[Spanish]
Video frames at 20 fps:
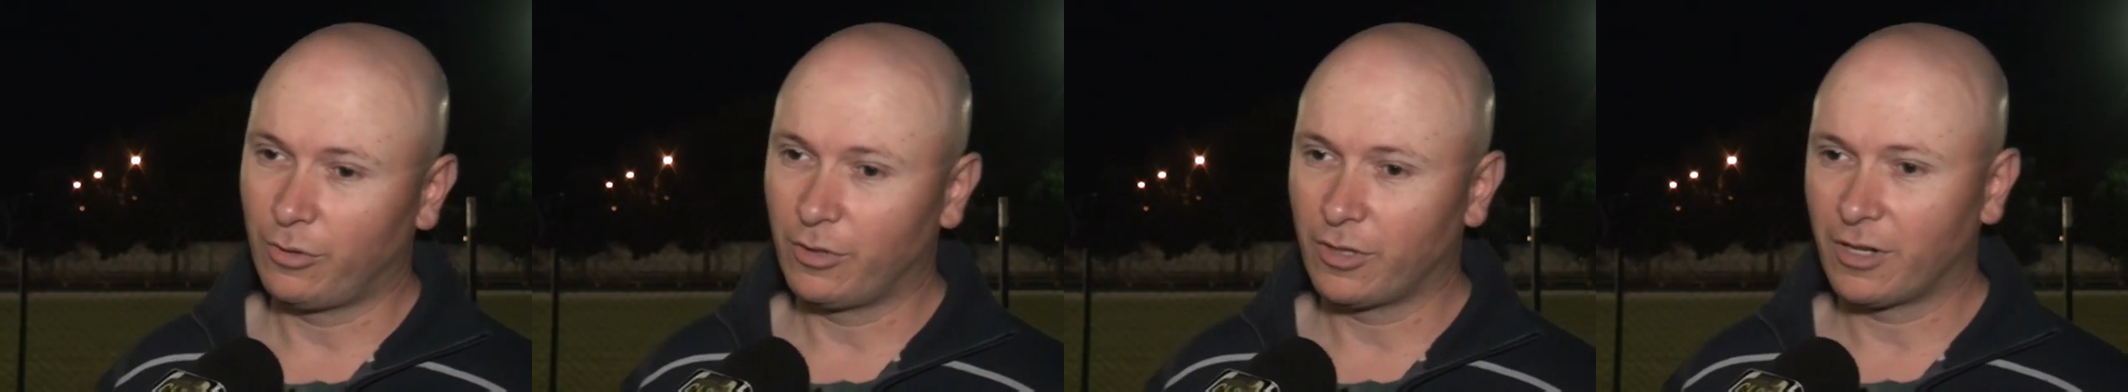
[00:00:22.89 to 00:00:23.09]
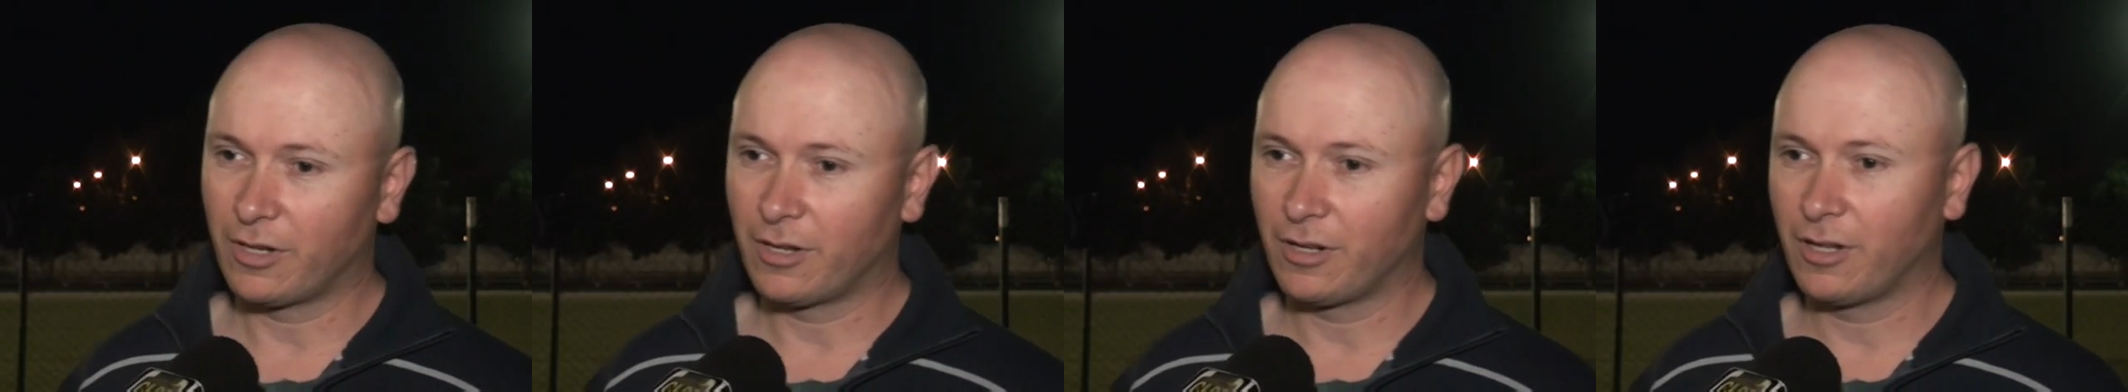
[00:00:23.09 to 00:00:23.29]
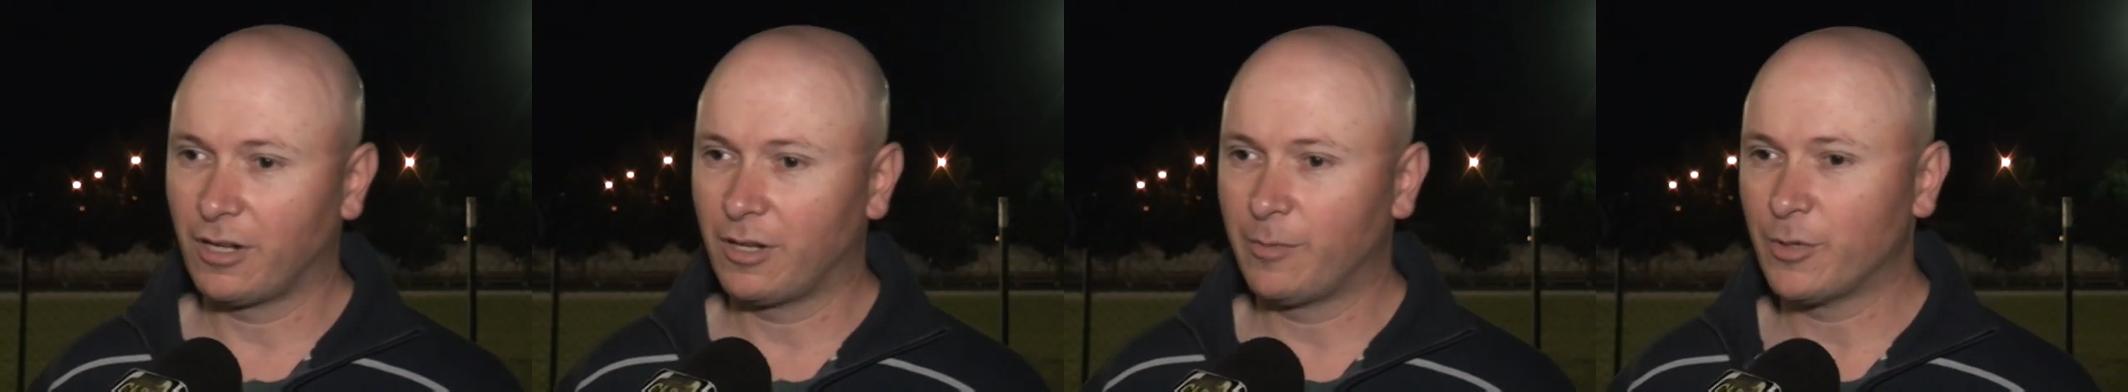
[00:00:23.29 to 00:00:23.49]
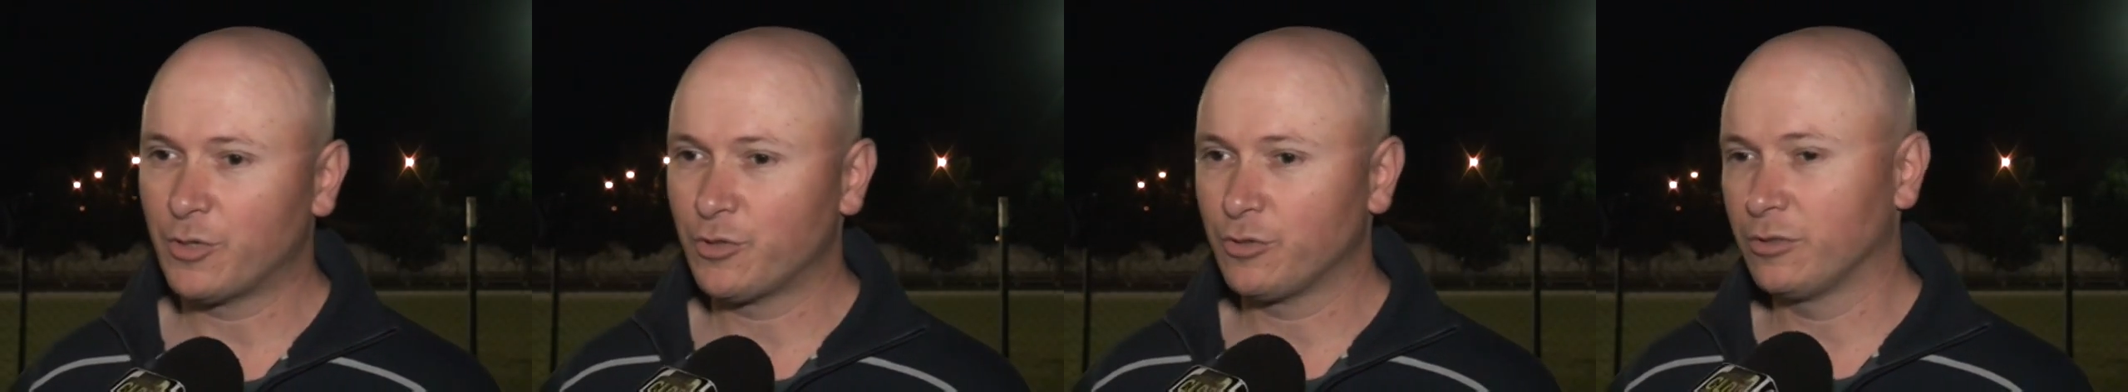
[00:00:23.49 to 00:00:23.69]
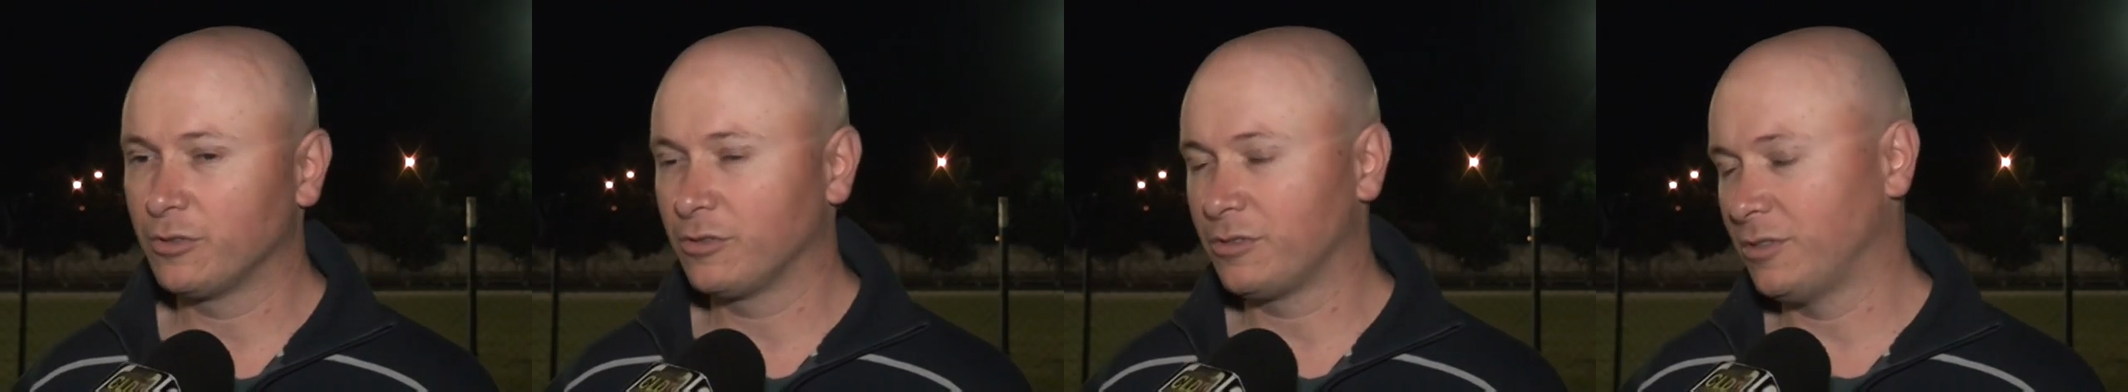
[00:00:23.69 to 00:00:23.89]
ahora que arranca la
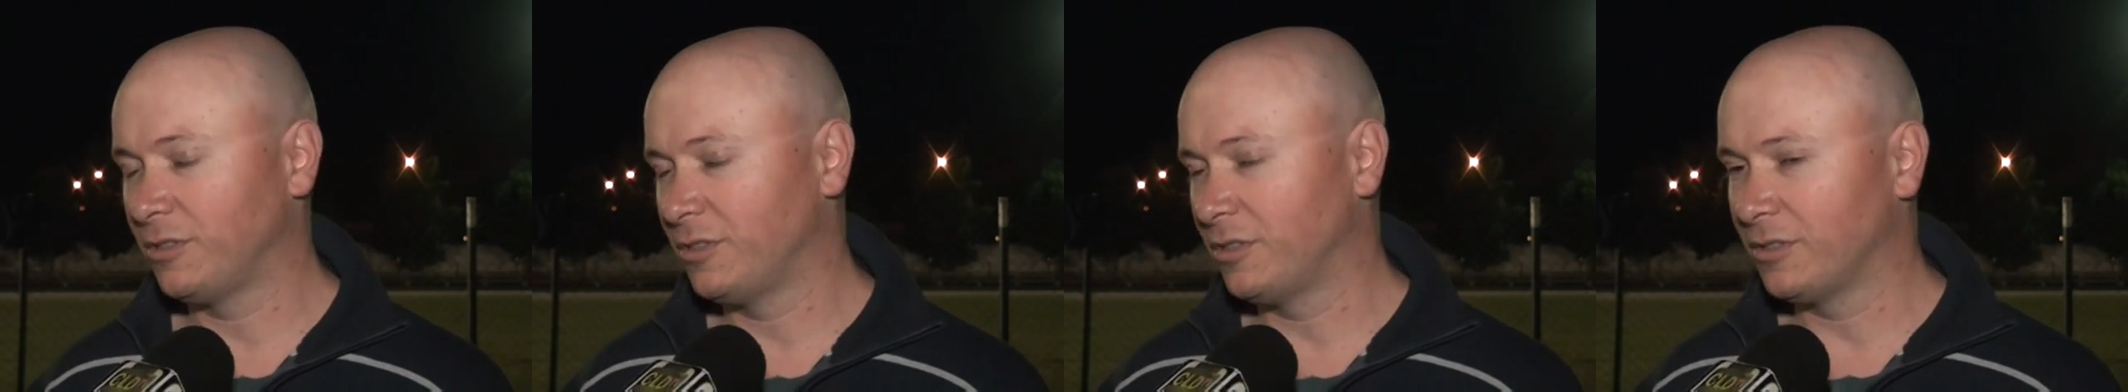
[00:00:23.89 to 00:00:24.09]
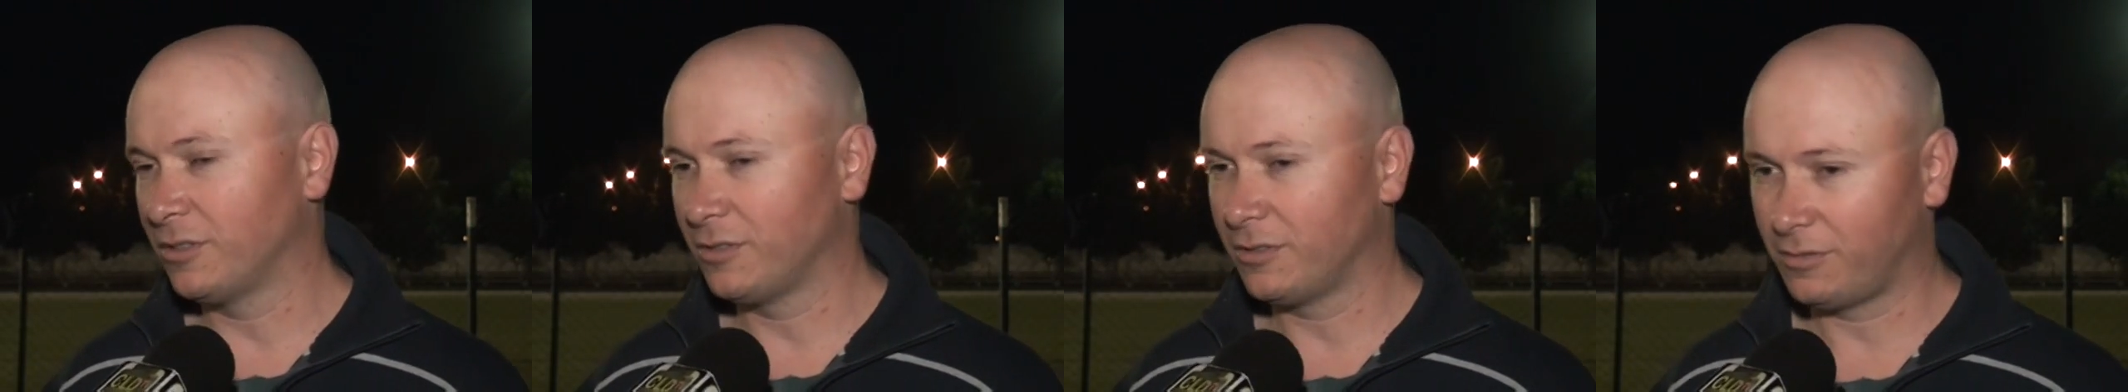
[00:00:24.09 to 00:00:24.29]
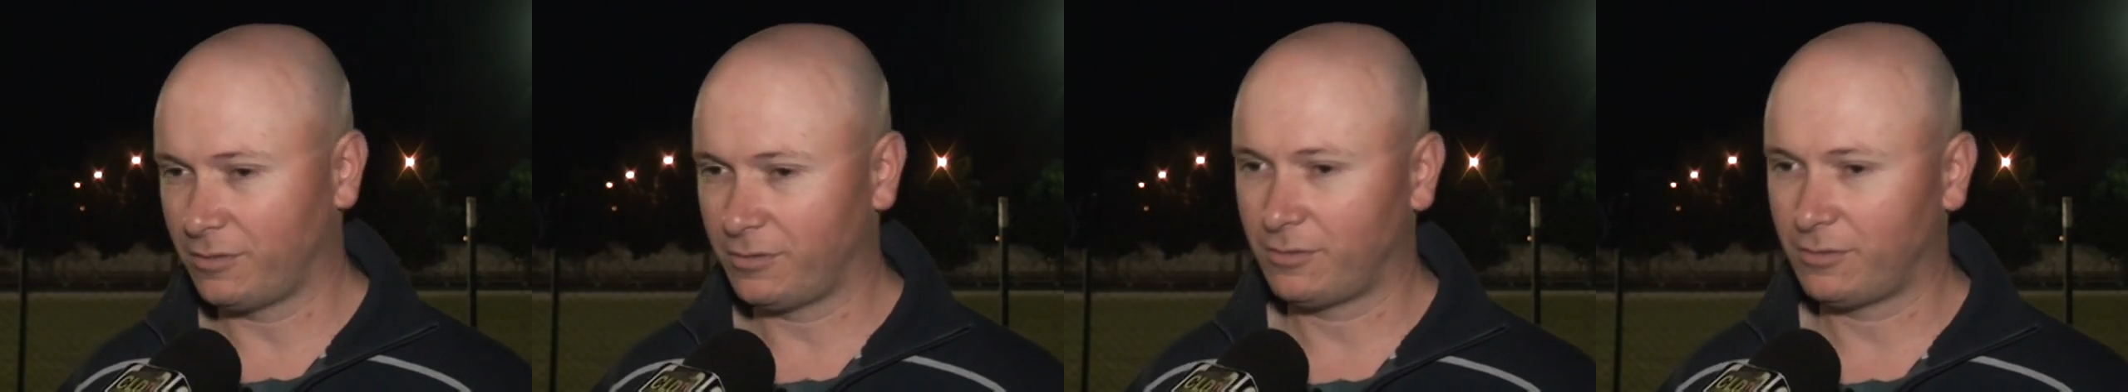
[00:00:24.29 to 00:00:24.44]
mayor, sí. Eh,